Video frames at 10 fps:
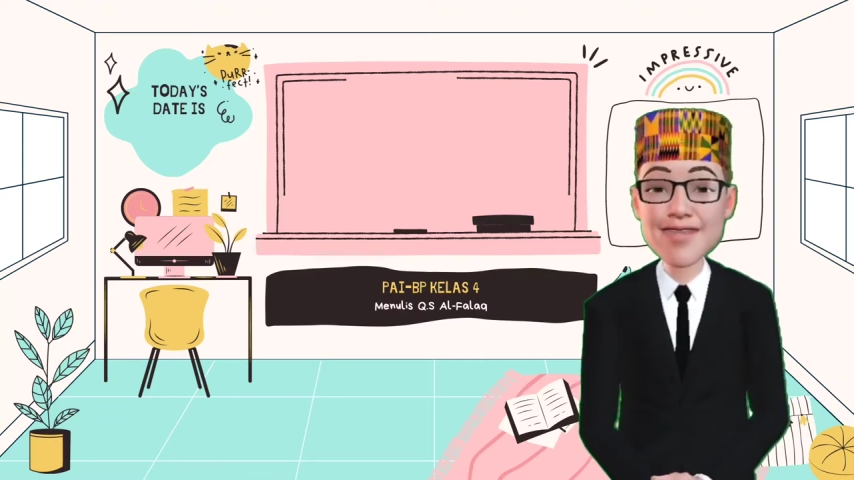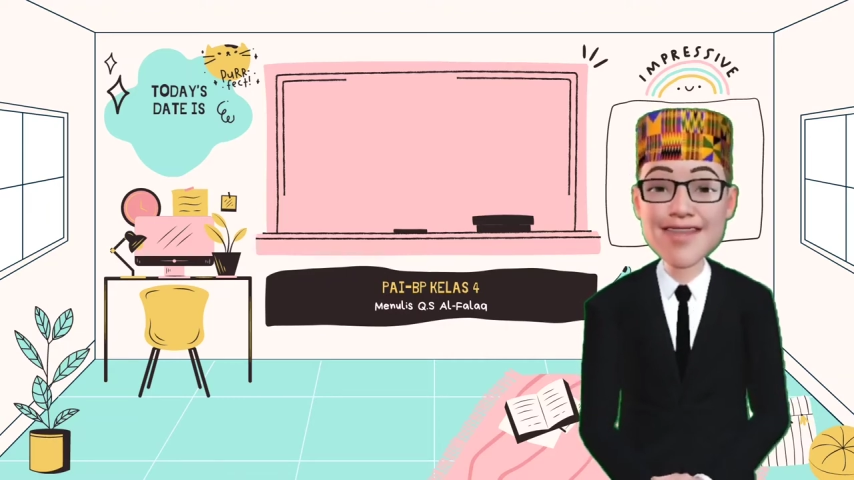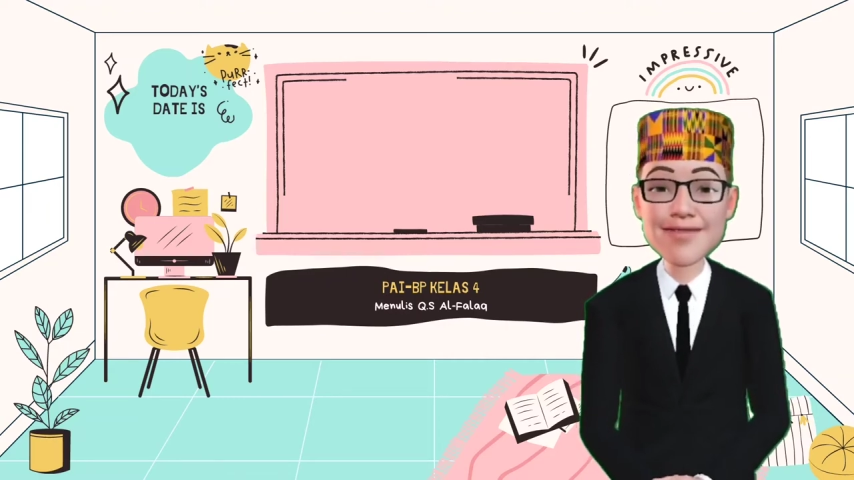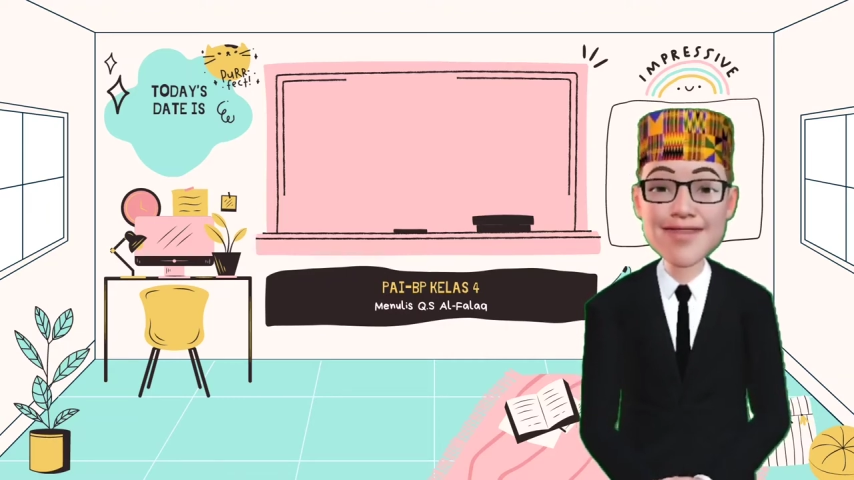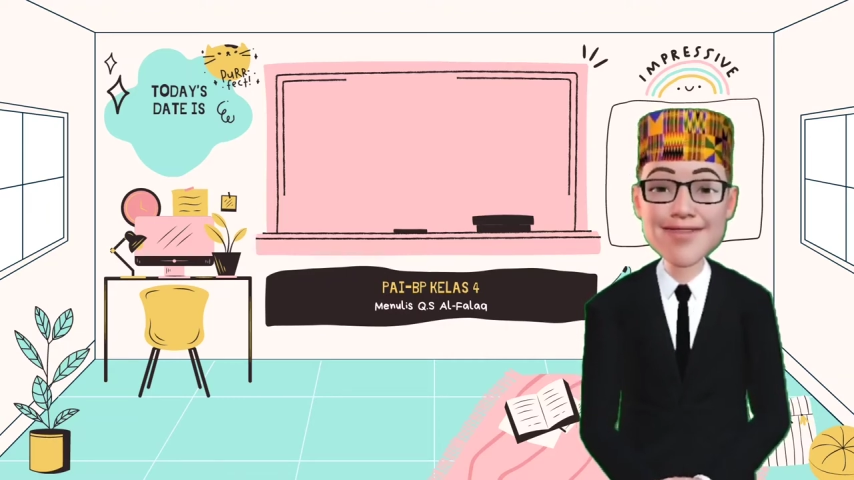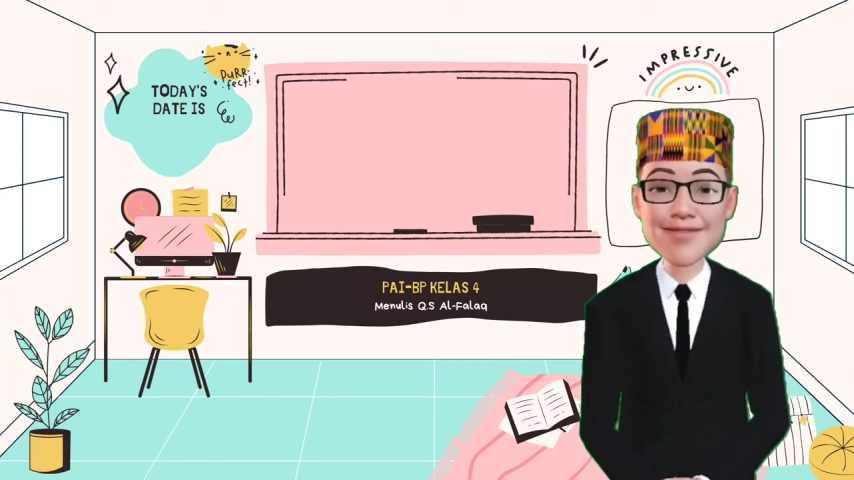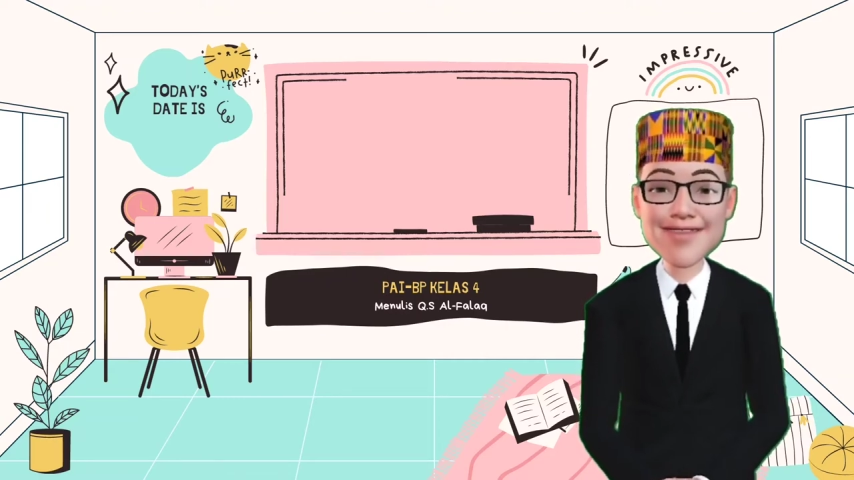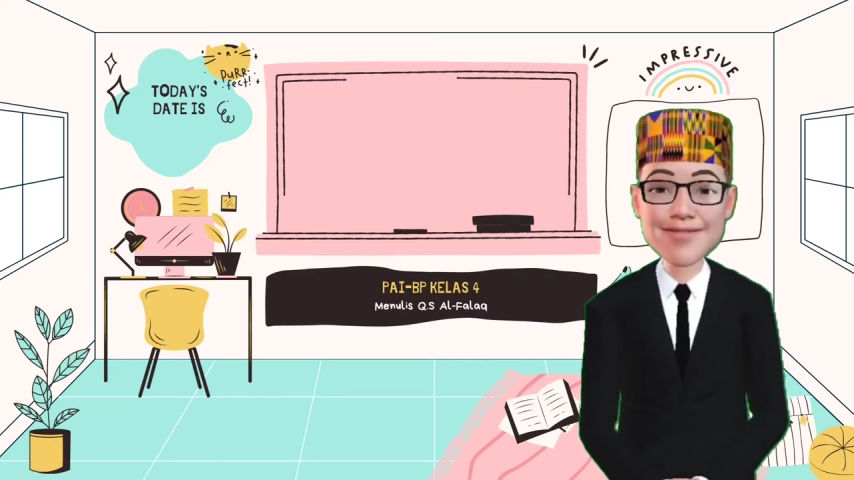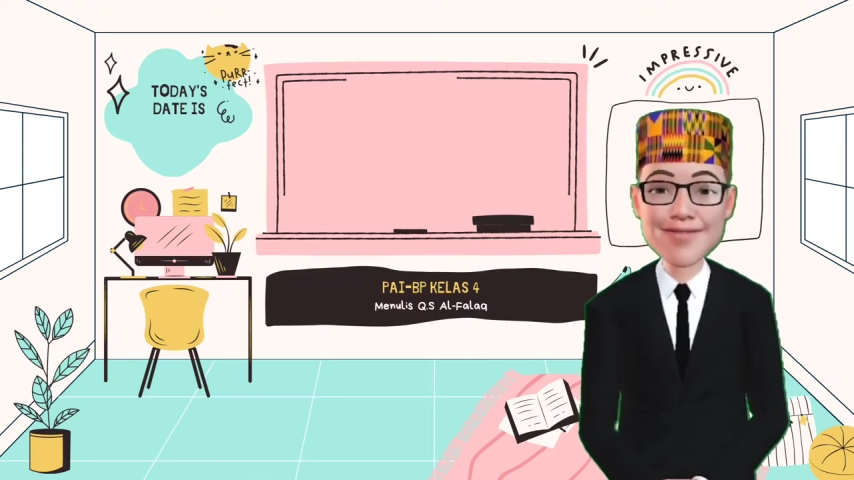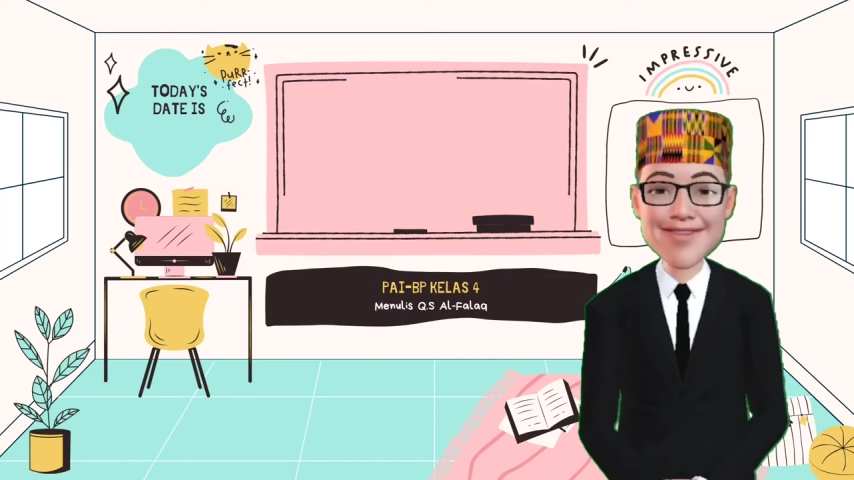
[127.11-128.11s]

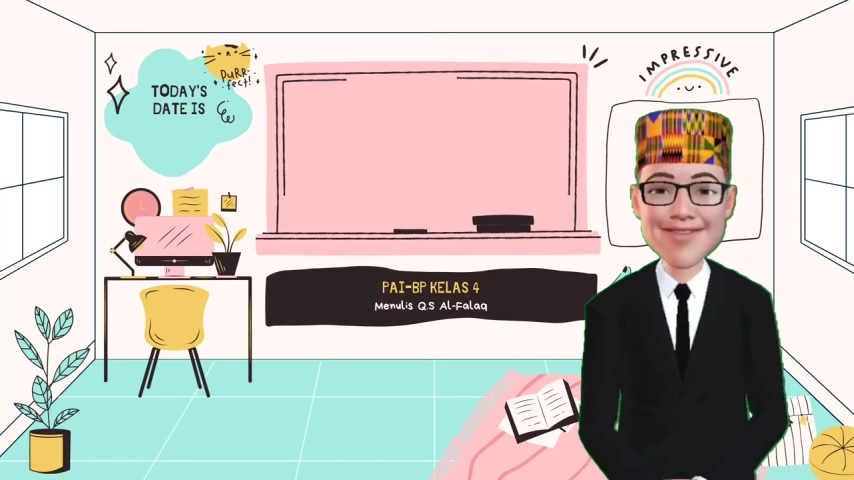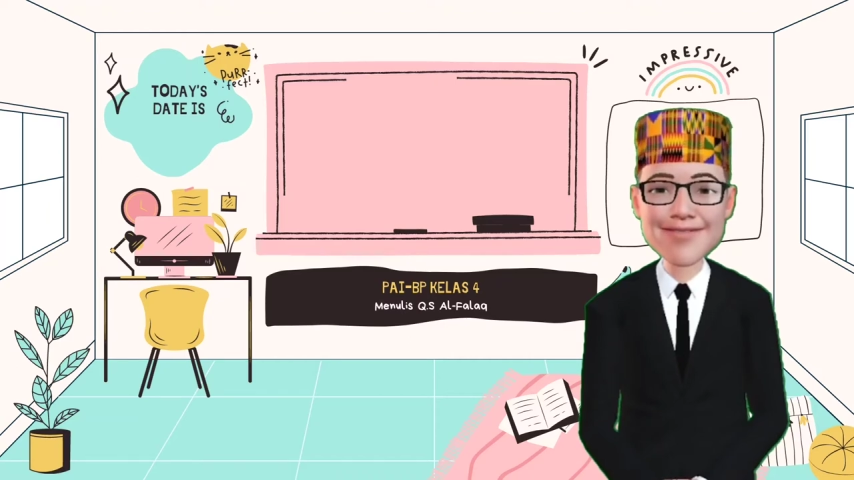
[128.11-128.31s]
langkah-langkah